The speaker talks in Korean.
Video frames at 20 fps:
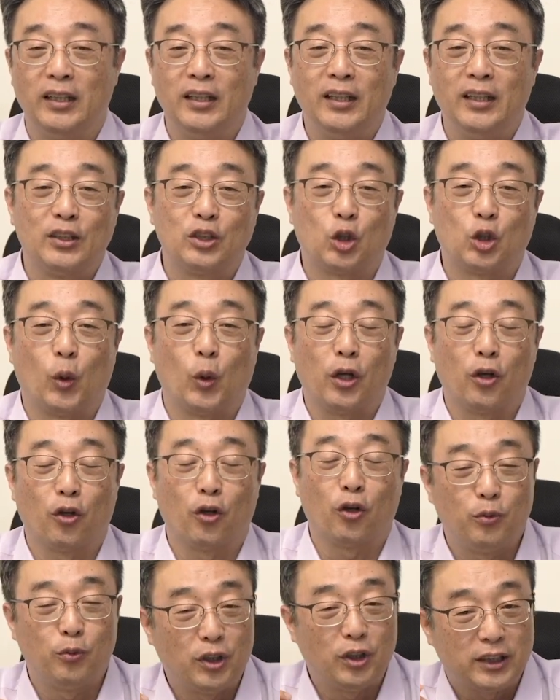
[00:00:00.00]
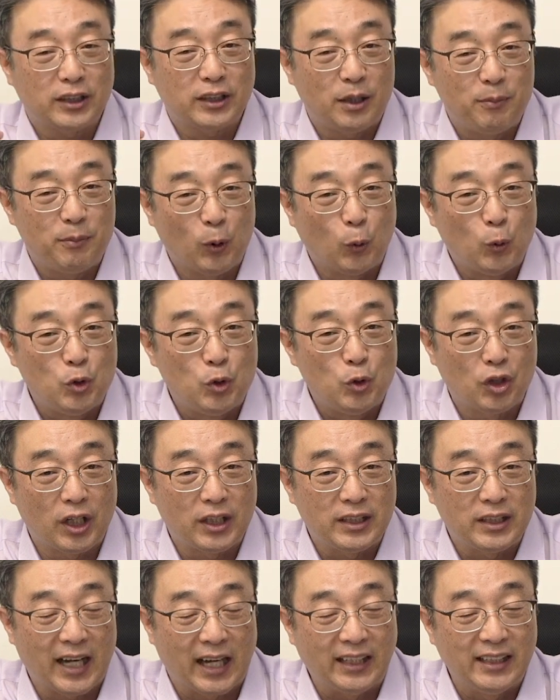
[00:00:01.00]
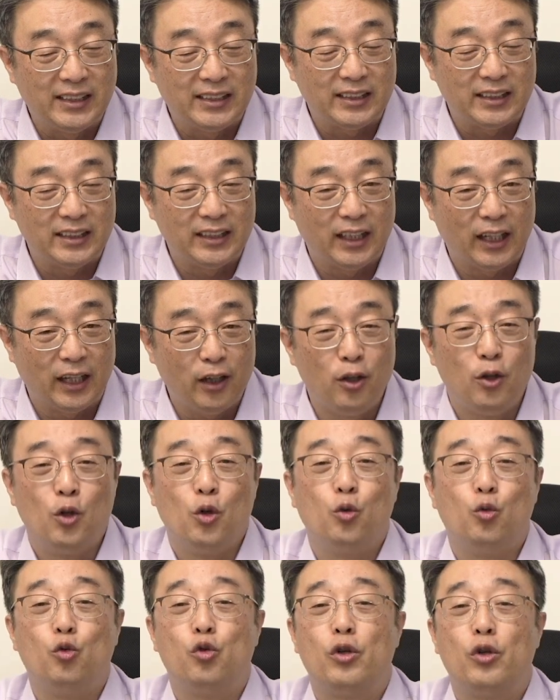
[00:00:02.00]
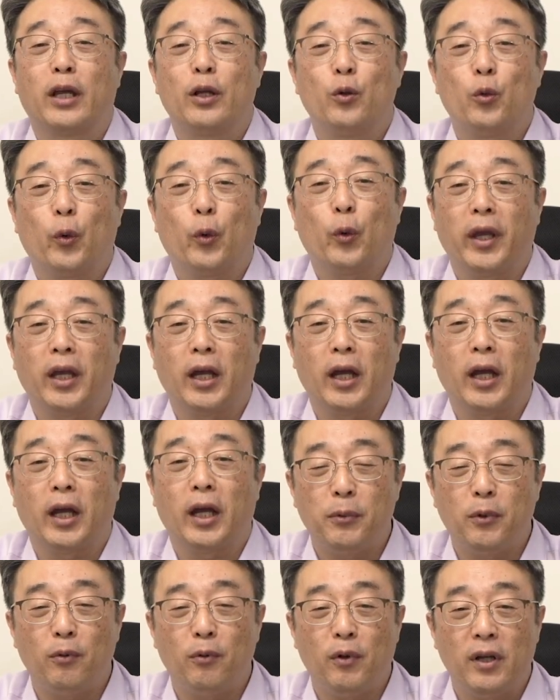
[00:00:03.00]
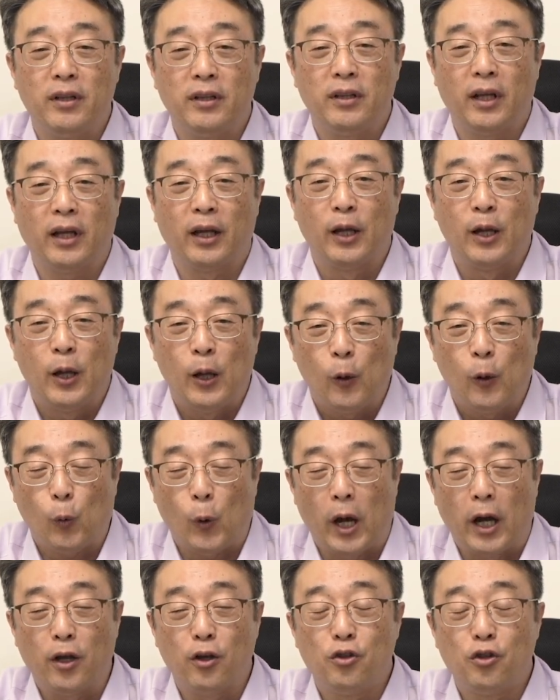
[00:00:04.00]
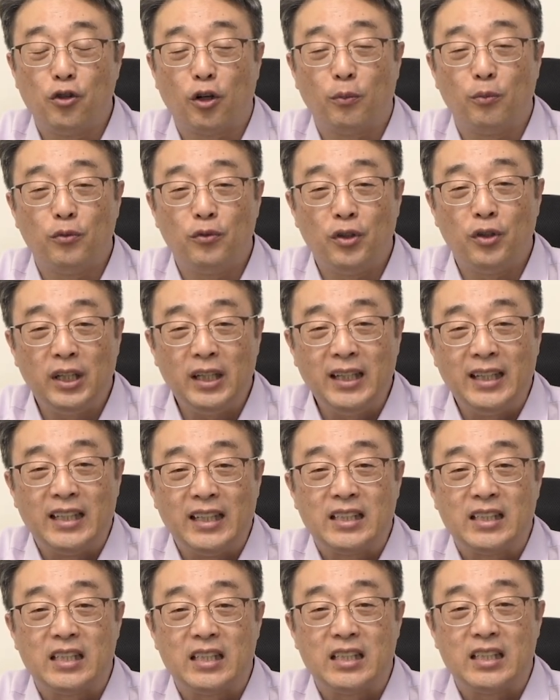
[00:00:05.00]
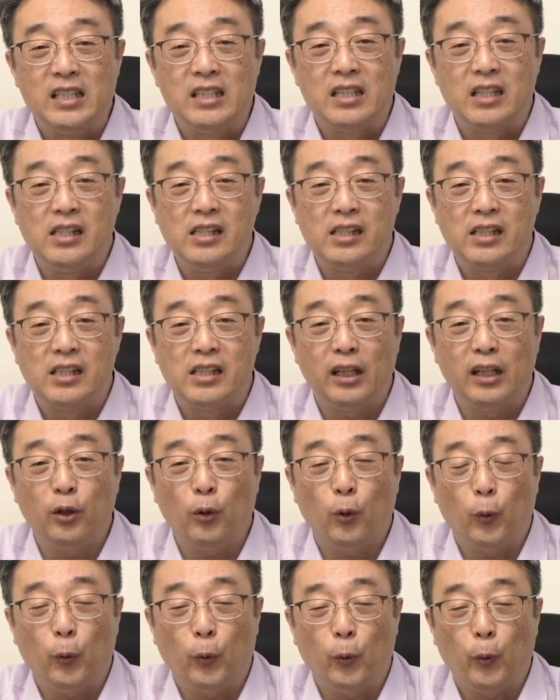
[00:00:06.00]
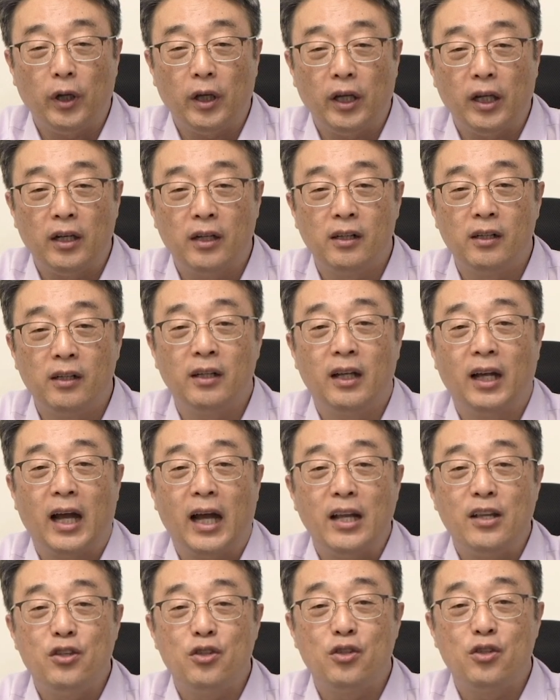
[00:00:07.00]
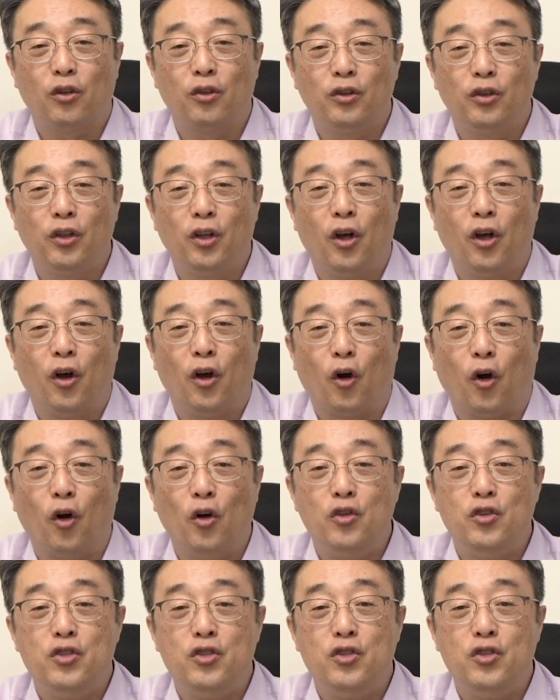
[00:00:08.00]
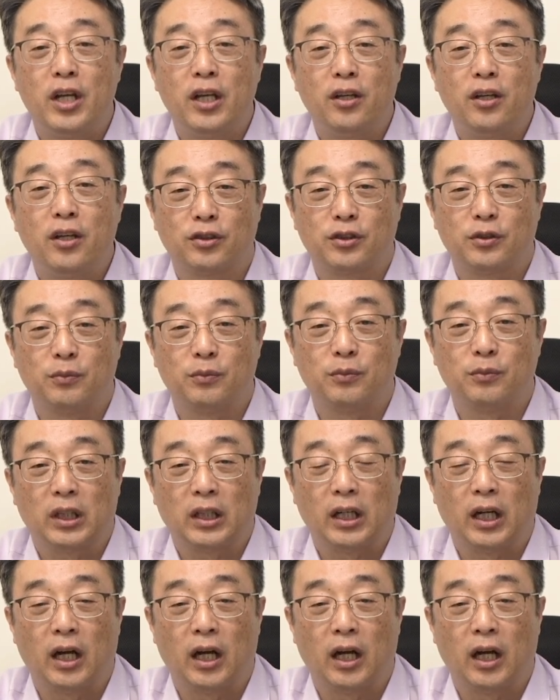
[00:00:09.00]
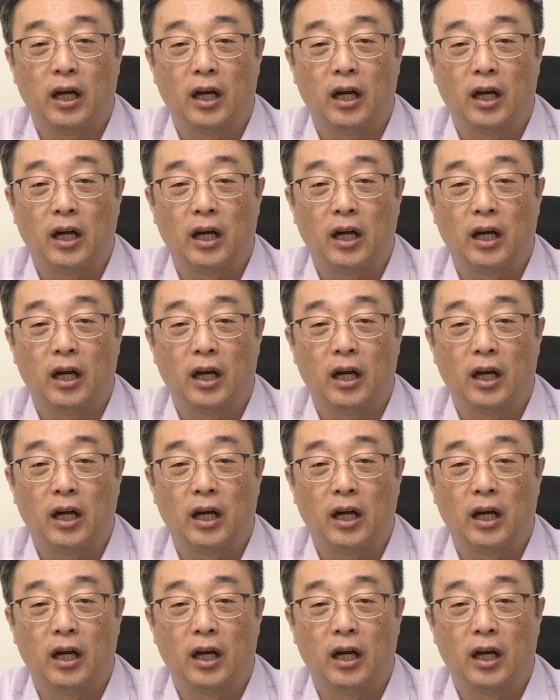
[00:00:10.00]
저와 여러분들의 삶이 온전하지 않을진데 우리에겐 회개가 필요한데, 과연 여러분들이 진실된 회개를 한 적은 언제였습니까?